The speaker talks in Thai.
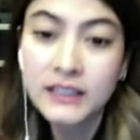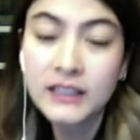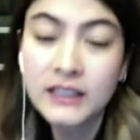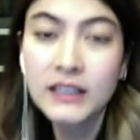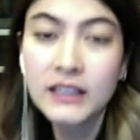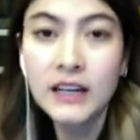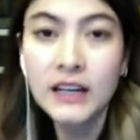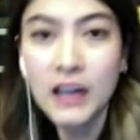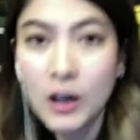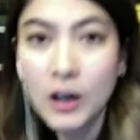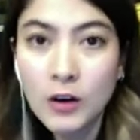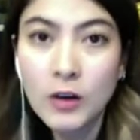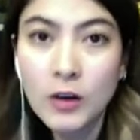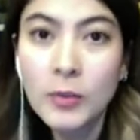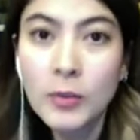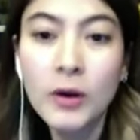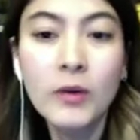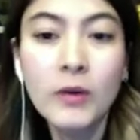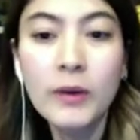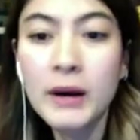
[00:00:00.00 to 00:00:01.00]
แล้วเขาก็
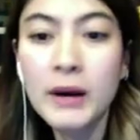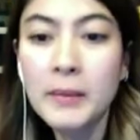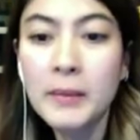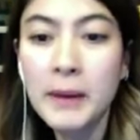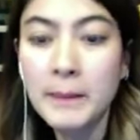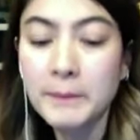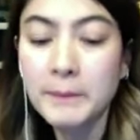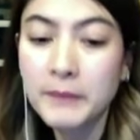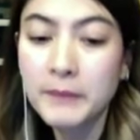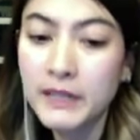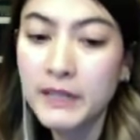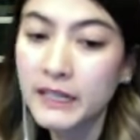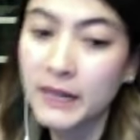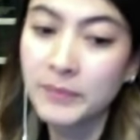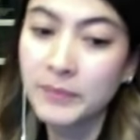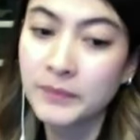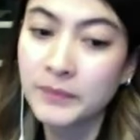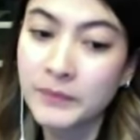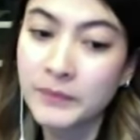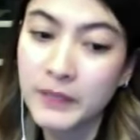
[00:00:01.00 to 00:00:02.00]
บอกว่าแบบ
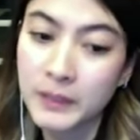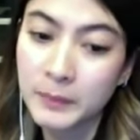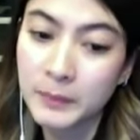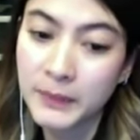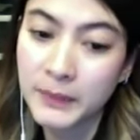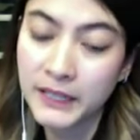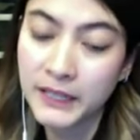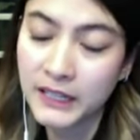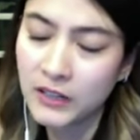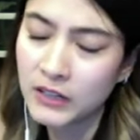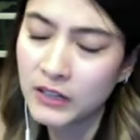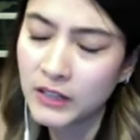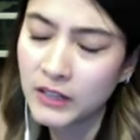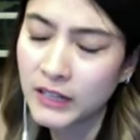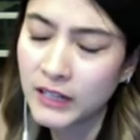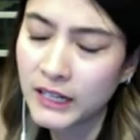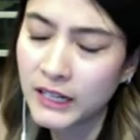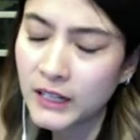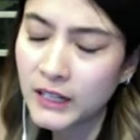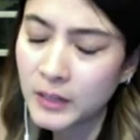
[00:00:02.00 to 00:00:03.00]
รับเออเขาเรียก
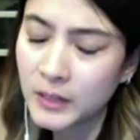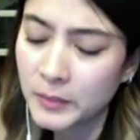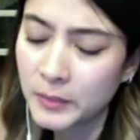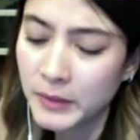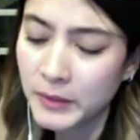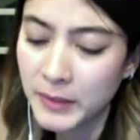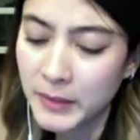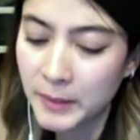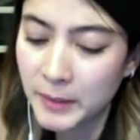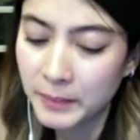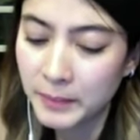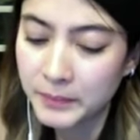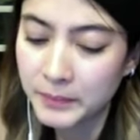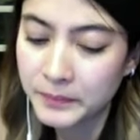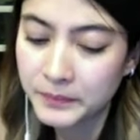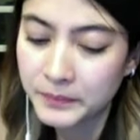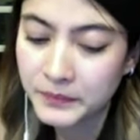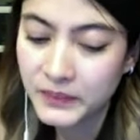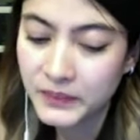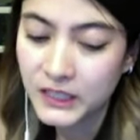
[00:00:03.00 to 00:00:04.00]
อะไรเหมือนแบบ
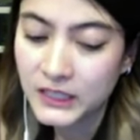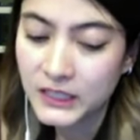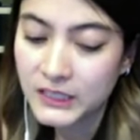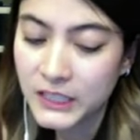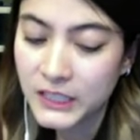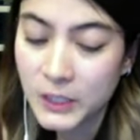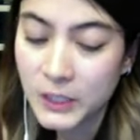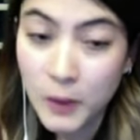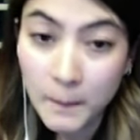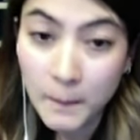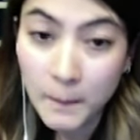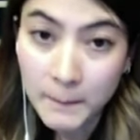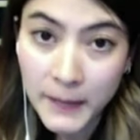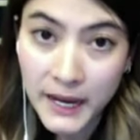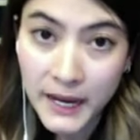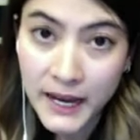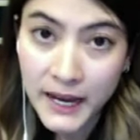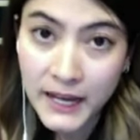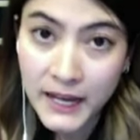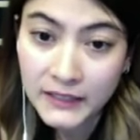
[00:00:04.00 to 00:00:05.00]
นิยม
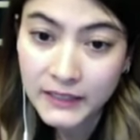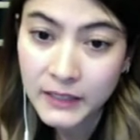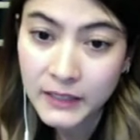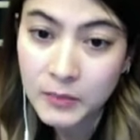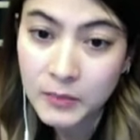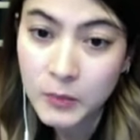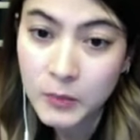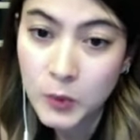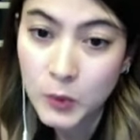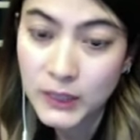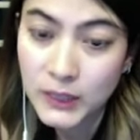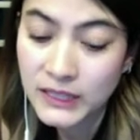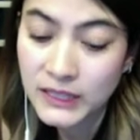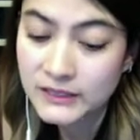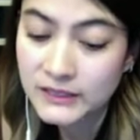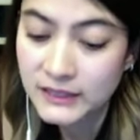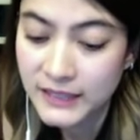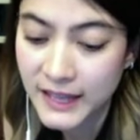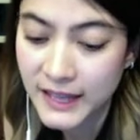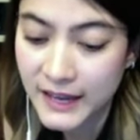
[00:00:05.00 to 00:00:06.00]
มากในหมู่นัก
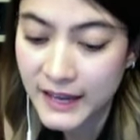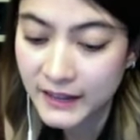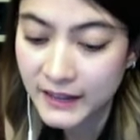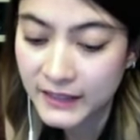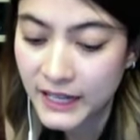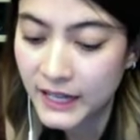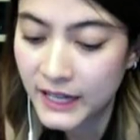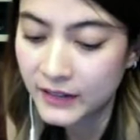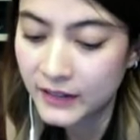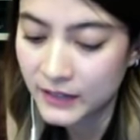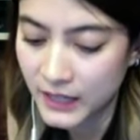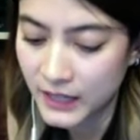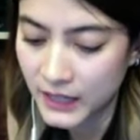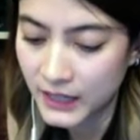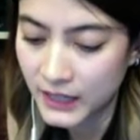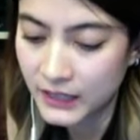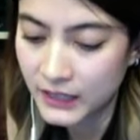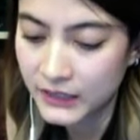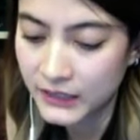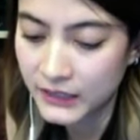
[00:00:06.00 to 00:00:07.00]
แสดงดารา
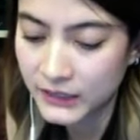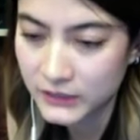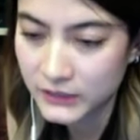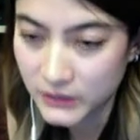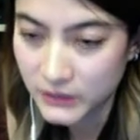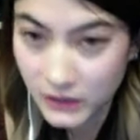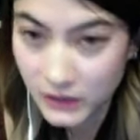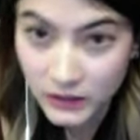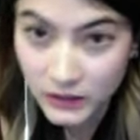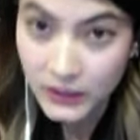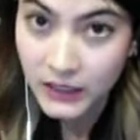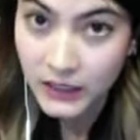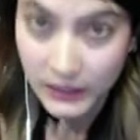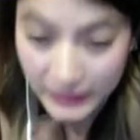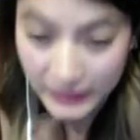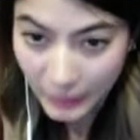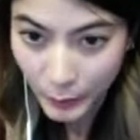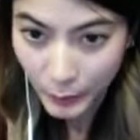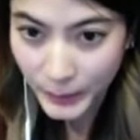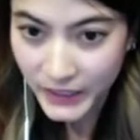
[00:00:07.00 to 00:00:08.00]
อะไรอย่างเงี้ยซึ่ง
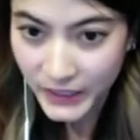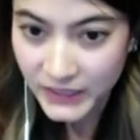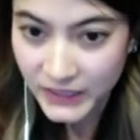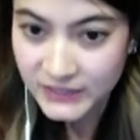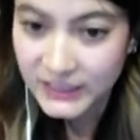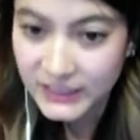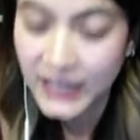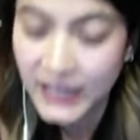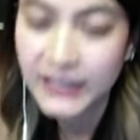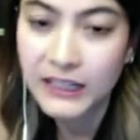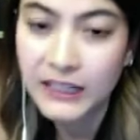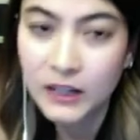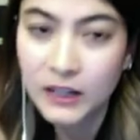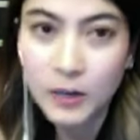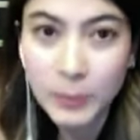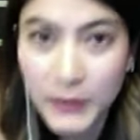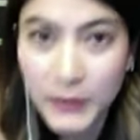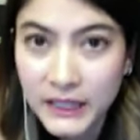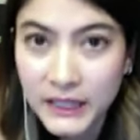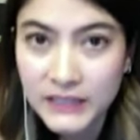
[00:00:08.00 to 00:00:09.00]
เราไม่เคยใส่แล้วก็
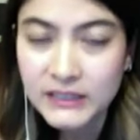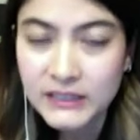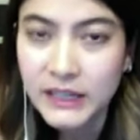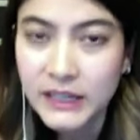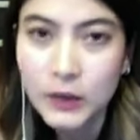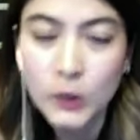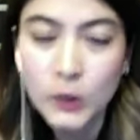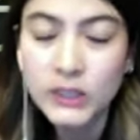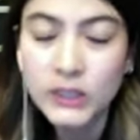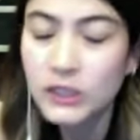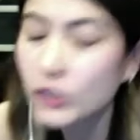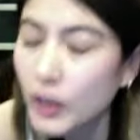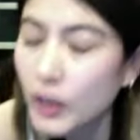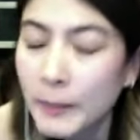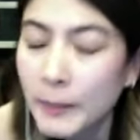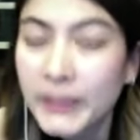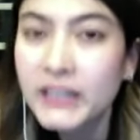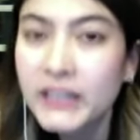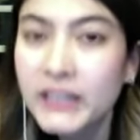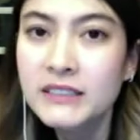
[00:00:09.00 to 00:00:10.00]
เพื่อนนักแสดงคนอื่นก็
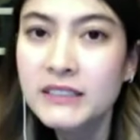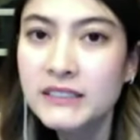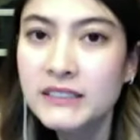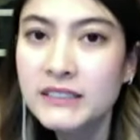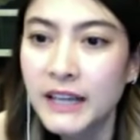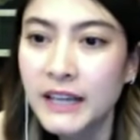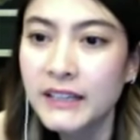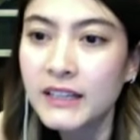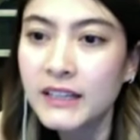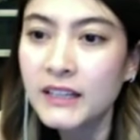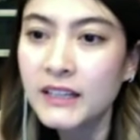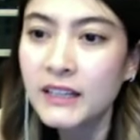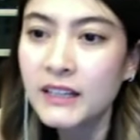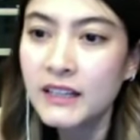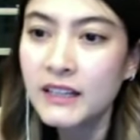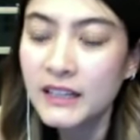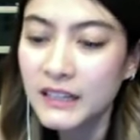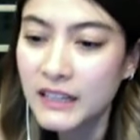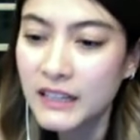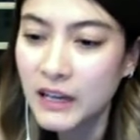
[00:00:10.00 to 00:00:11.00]
ไม่เคยใส่
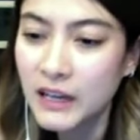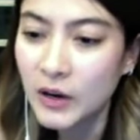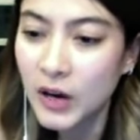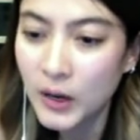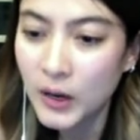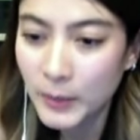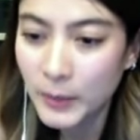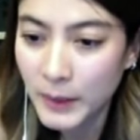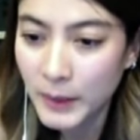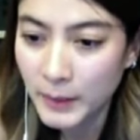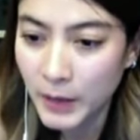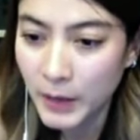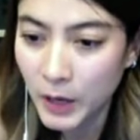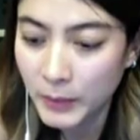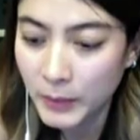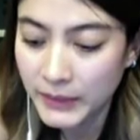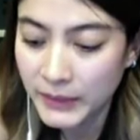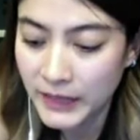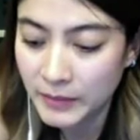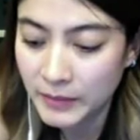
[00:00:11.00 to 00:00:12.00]
แล้วเขาแบบเอา
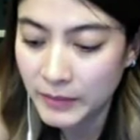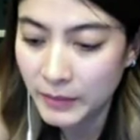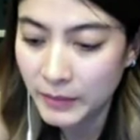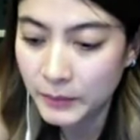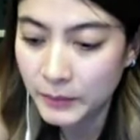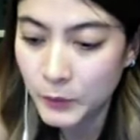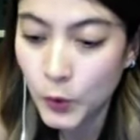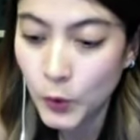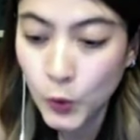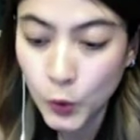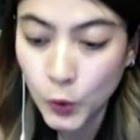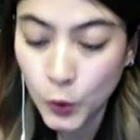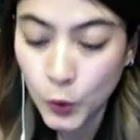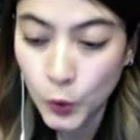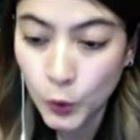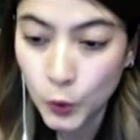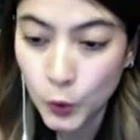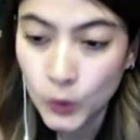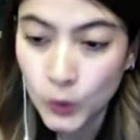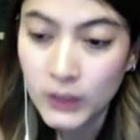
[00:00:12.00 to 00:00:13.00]
ไปทำแบบกุ๊กกู
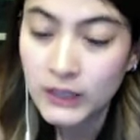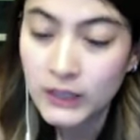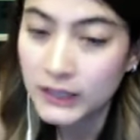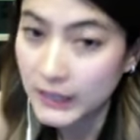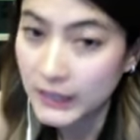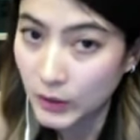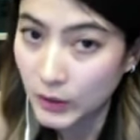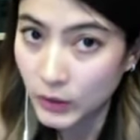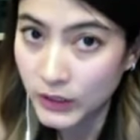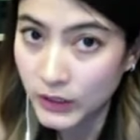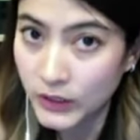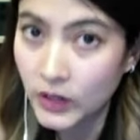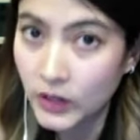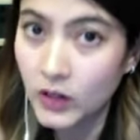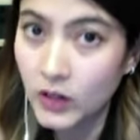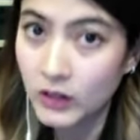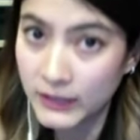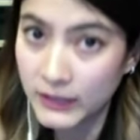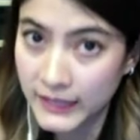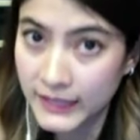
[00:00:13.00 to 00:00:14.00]
เราเลยข
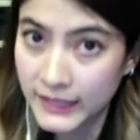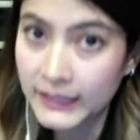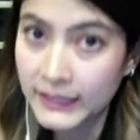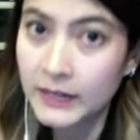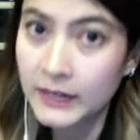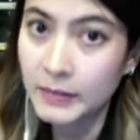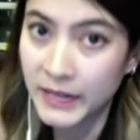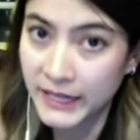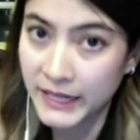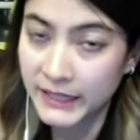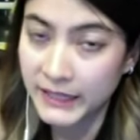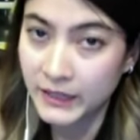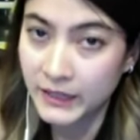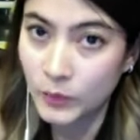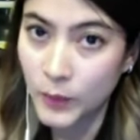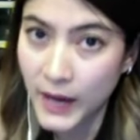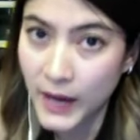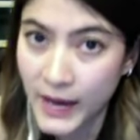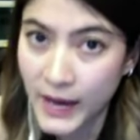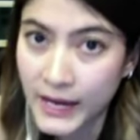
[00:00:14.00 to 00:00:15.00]
อเรียกกำไรนั้น
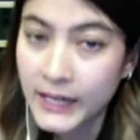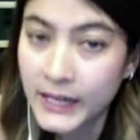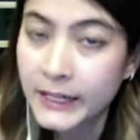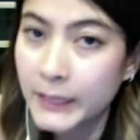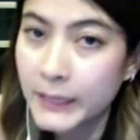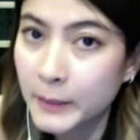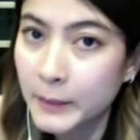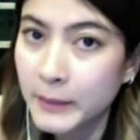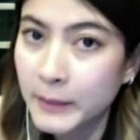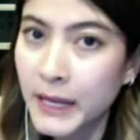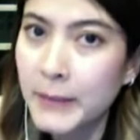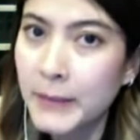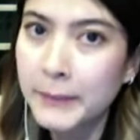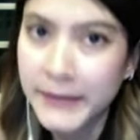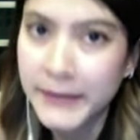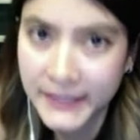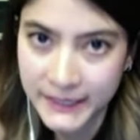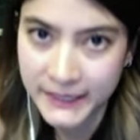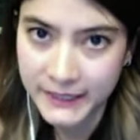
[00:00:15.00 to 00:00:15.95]
ว่า กำไรผี